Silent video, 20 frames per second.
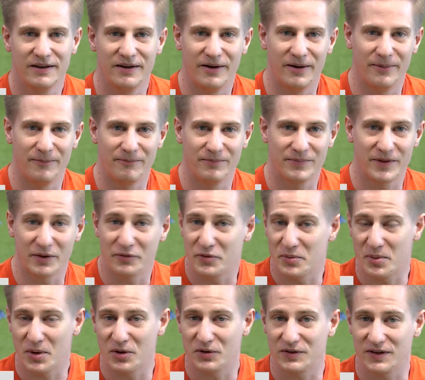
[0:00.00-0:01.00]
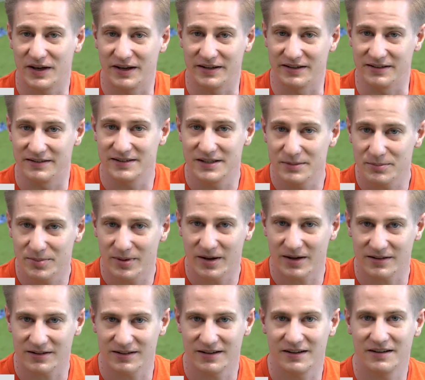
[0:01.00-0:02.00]
Ähm, dafür braucht ihr einen
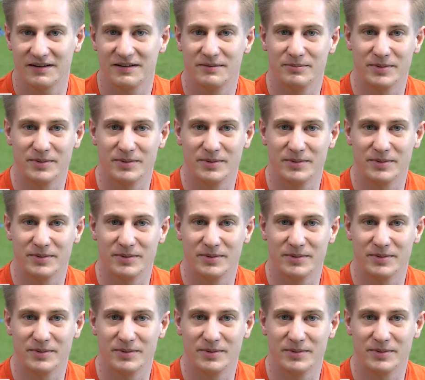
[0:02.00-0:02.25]
Teampartner,